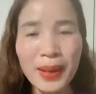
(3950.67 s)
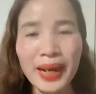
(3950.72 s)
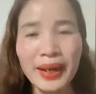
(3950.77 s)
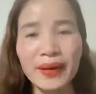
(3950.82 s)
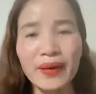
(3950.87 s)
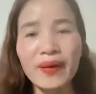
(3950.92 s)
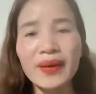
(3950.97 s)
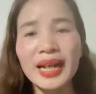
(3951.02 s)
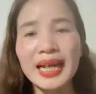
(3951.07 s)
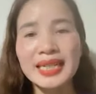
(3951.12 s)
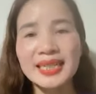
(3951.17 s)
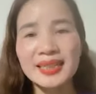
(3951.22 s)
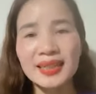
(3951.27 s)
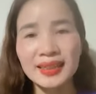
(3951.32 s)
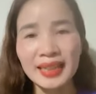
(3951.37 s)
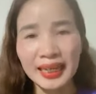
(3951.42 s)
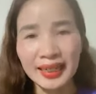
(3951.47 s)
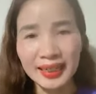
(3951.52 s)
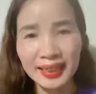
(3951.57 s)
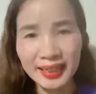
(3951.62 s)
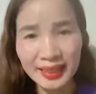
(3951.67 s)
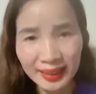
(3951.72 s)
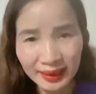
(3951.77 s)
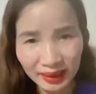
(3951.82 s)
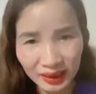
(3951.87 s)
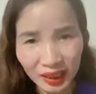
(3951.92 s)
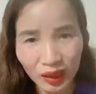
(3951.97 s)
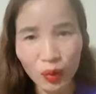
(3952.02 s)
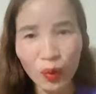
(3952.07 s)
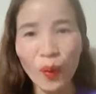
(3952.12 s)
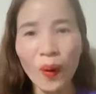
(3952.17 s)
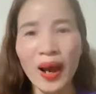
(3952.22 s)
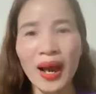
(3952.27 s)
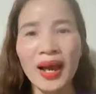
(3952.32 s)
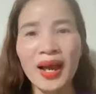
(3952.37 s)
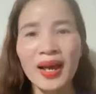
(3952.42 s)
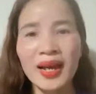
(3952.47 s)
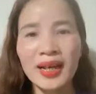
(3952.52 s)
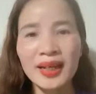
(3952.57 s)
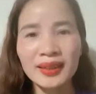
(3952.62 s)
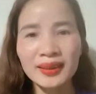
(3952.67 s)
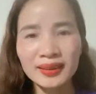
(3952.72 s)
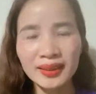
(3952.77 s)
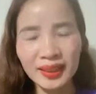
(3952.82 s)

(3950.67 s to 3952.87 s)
mà nó đã trở thành hiện thực hóa.